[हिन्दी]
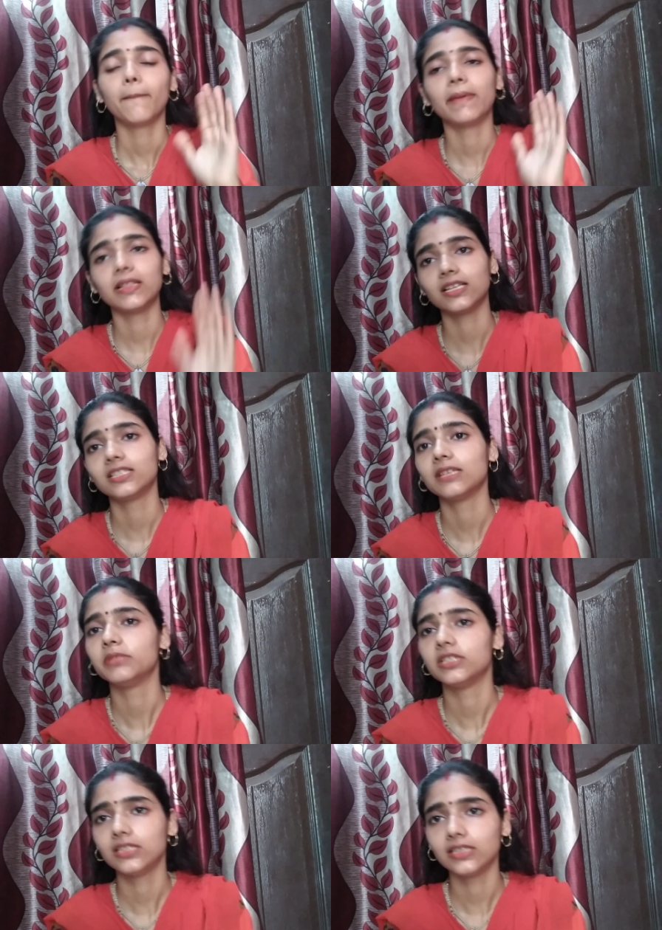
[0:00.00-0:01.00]
पंद्रह से
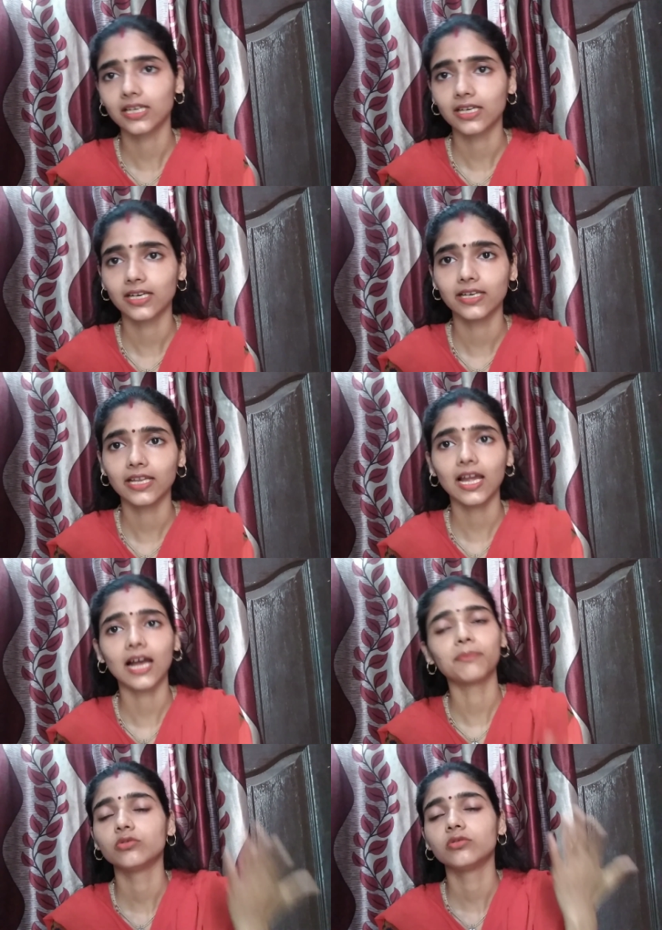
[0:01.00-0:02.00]
बीस दिन तक करना है
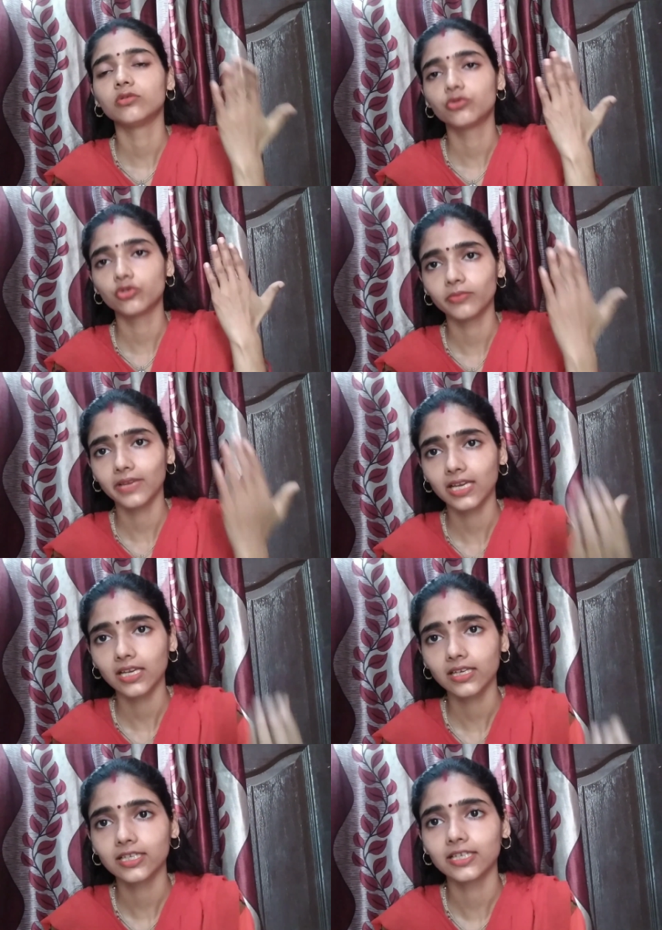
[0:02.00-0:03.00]
आप सुबह
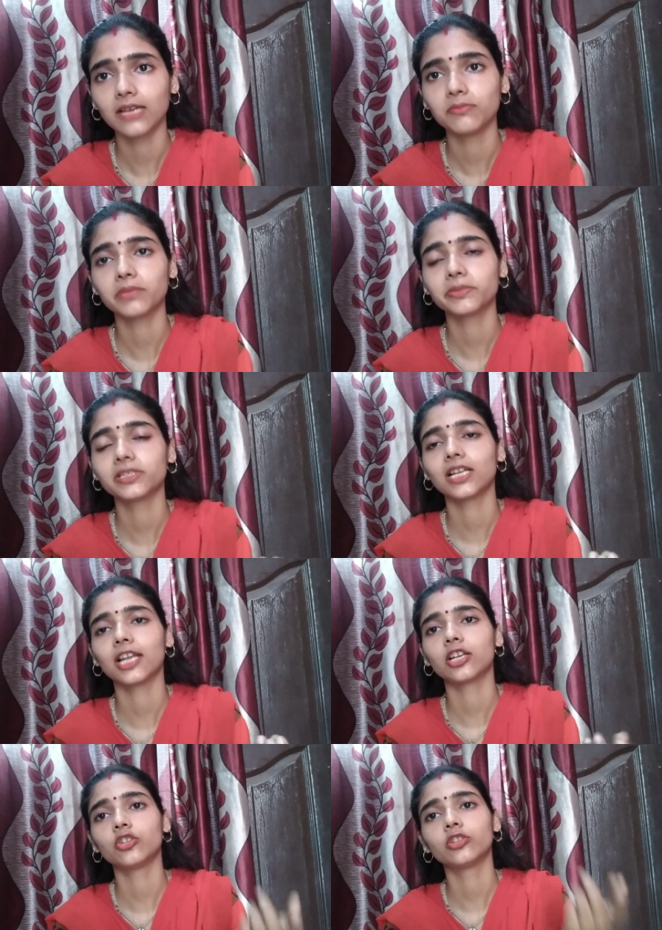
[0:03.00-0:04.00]
के टाइम जब स्नान
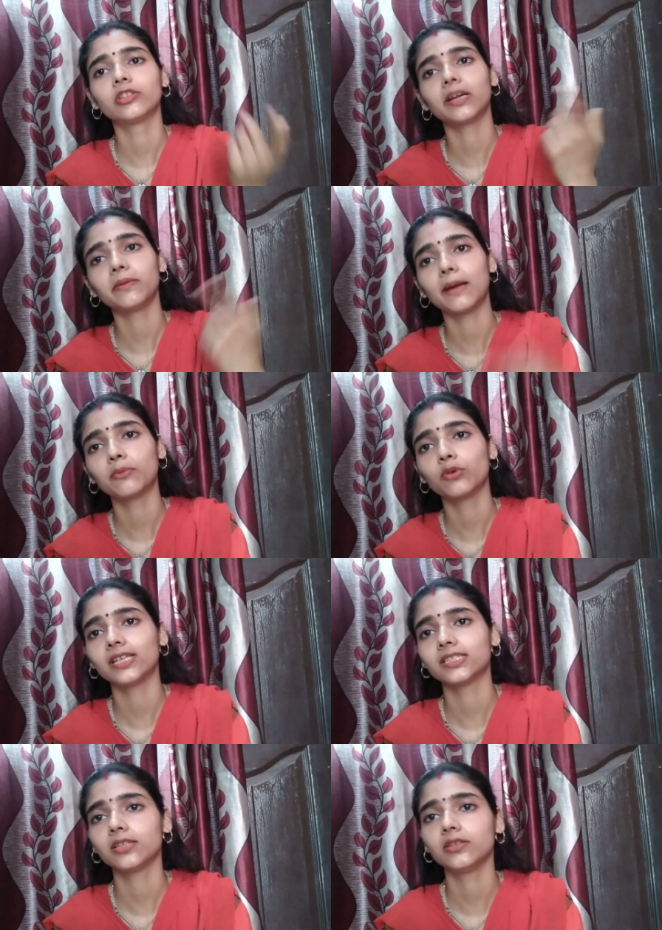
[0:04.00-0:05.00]
करते हो तब आपको
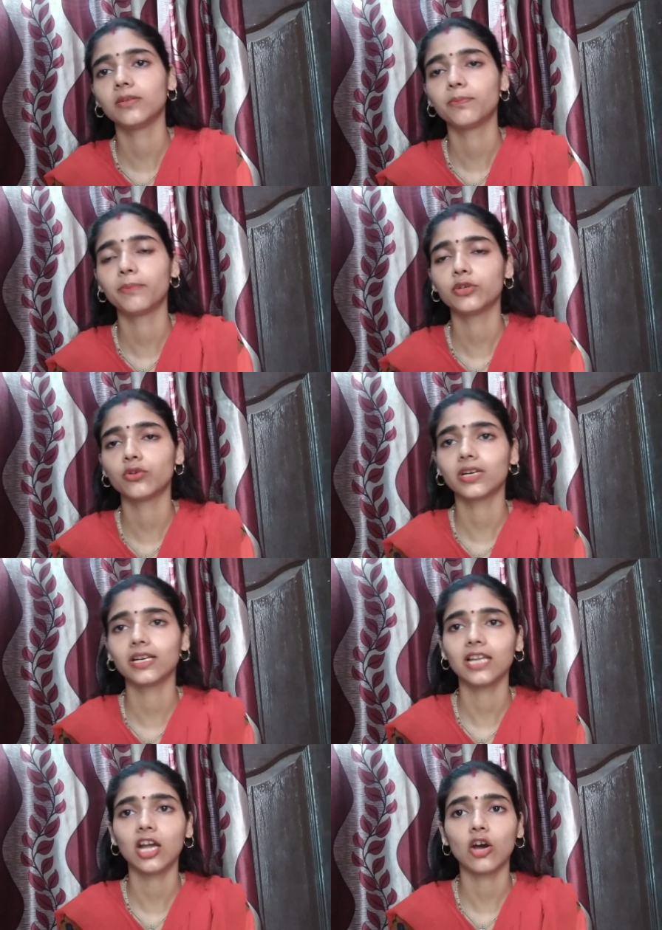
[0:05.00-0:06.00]
ऐसा प्रयोग
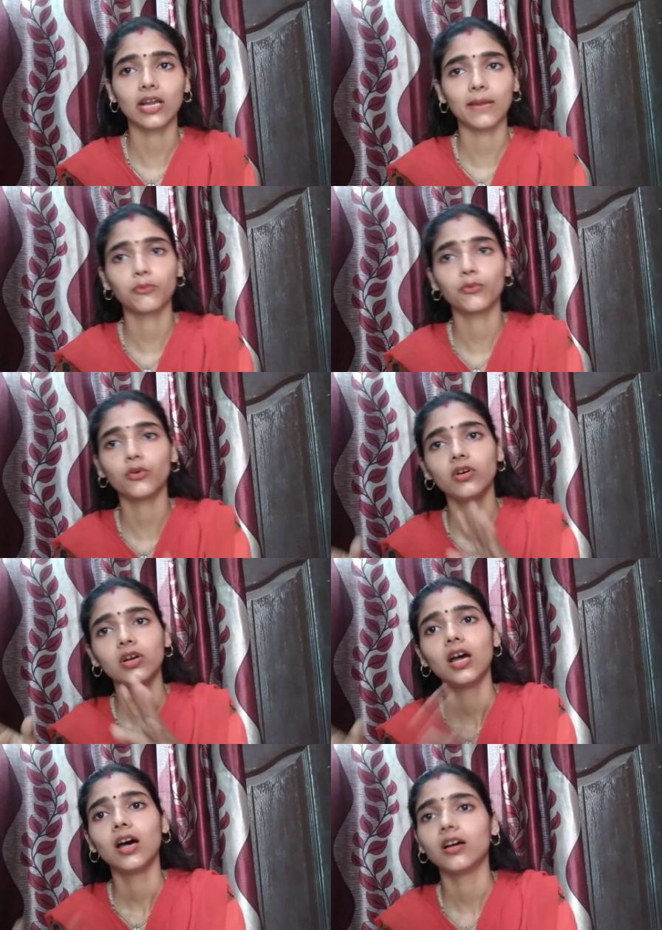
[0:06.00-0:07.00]
करना है और
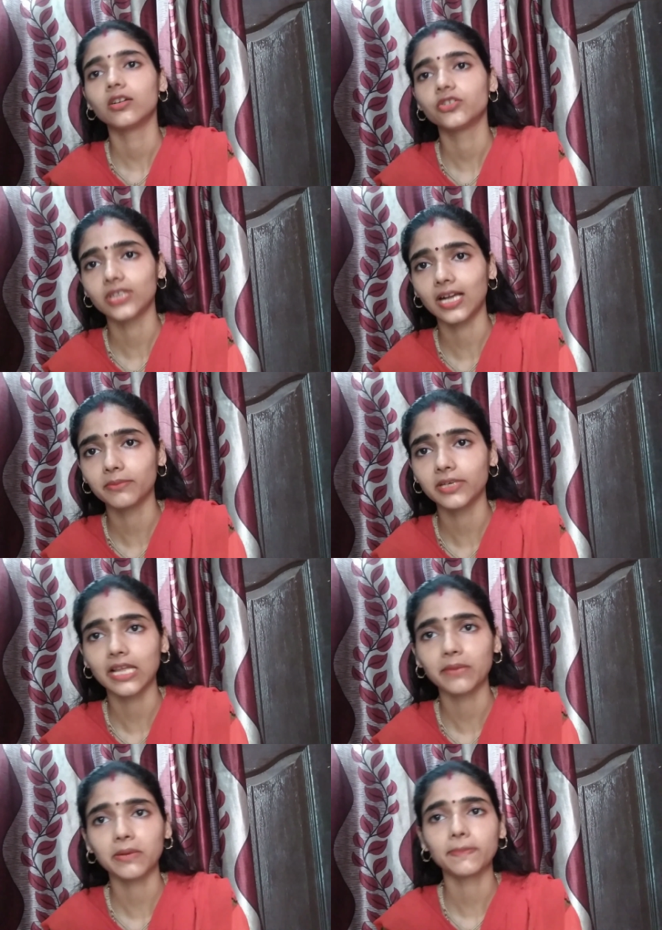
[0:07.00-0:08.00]
आपको शाम के
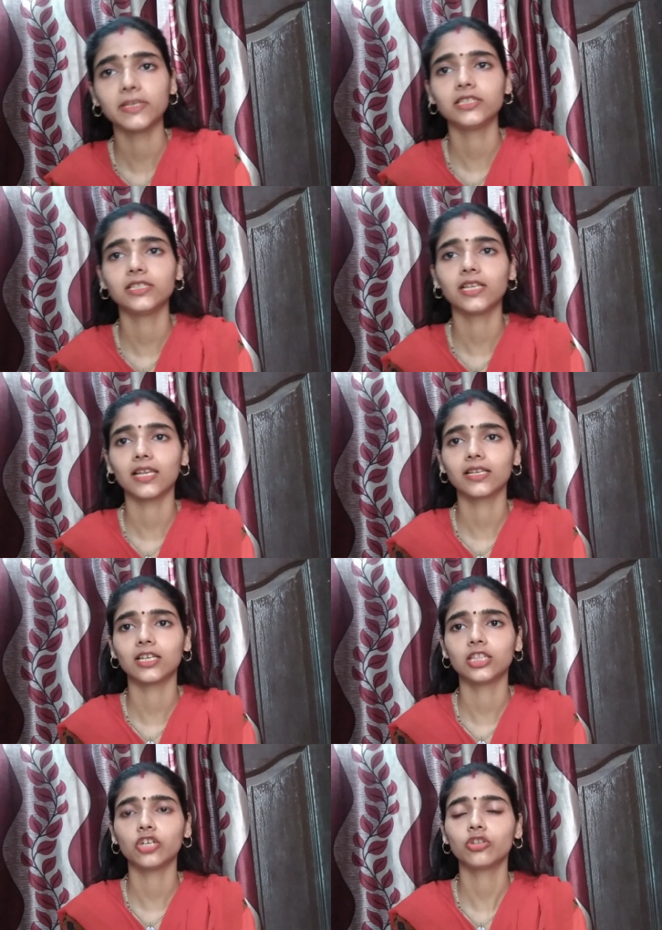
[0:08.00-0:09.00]
टाइम आप स्नान
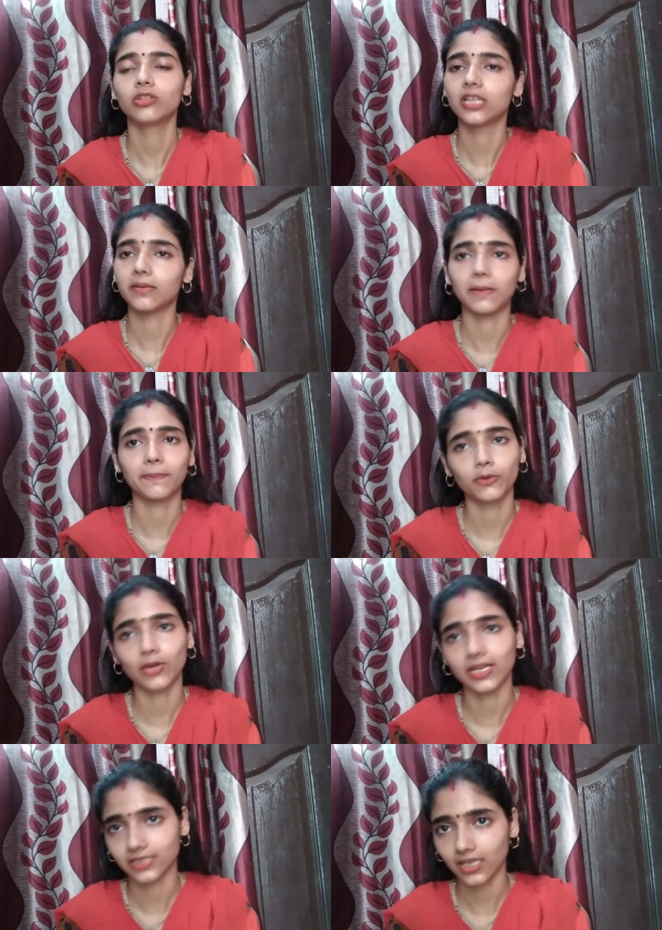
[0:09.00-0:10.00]
करते हो तब आपको
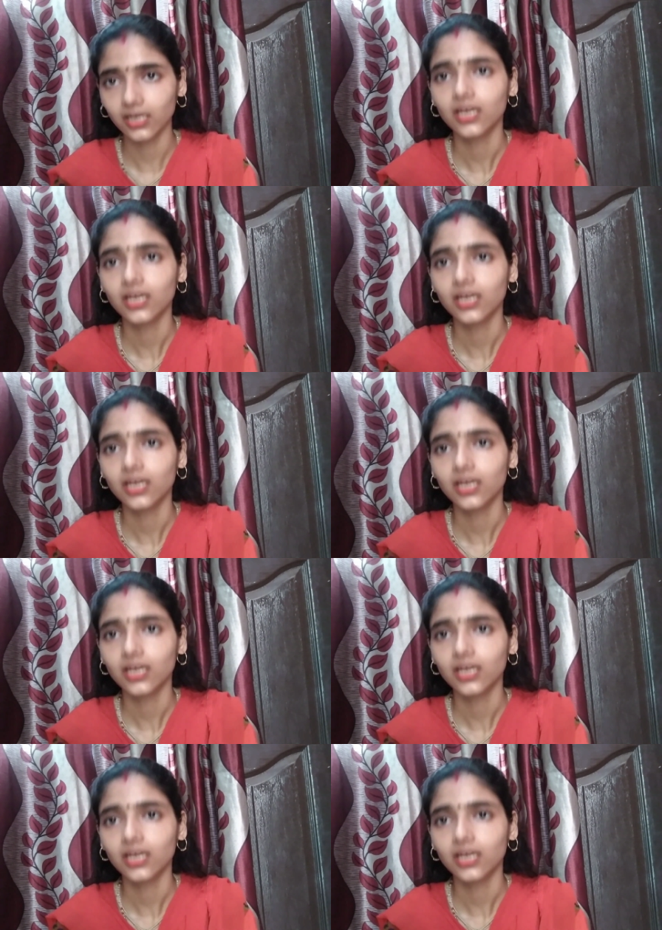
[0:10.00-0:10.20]
ऐसा